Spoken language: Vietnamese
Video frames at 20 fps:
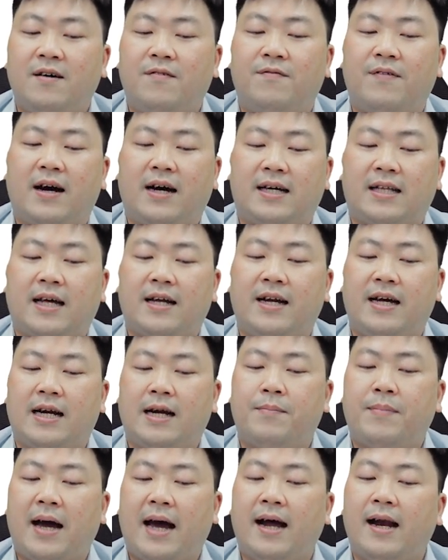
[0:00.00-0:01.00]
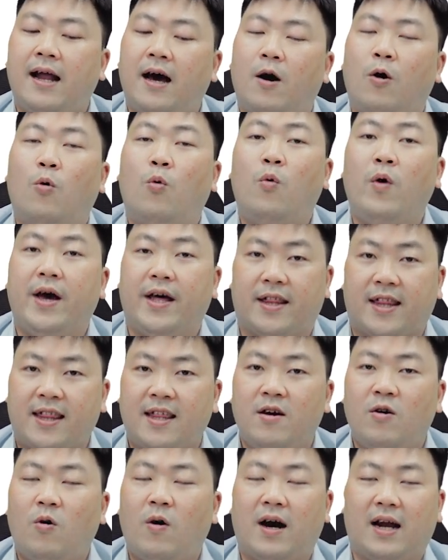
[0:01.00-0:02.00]
và người ta điền đáp án là
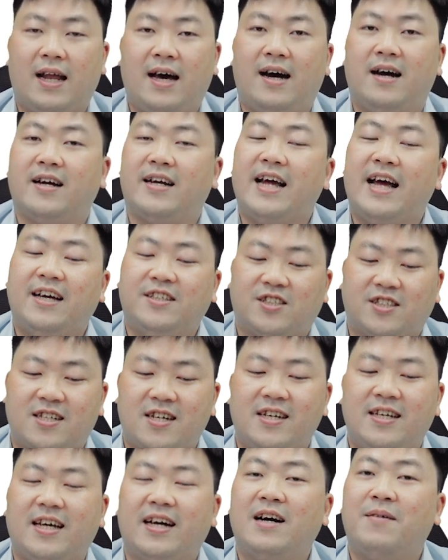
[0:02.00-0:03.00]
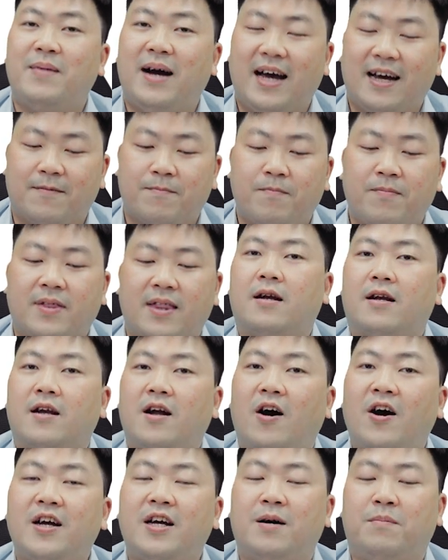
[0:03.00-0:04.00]
with hoặc là against nha các bạn
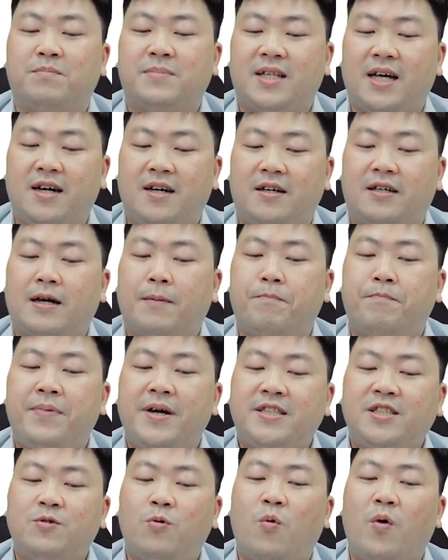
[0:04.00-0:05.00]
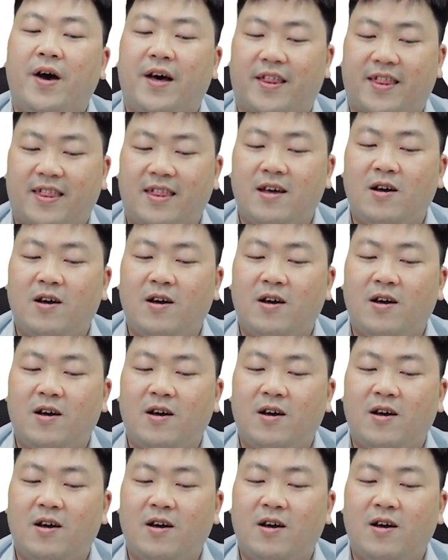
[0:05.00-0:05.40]
đó cụm từ compete with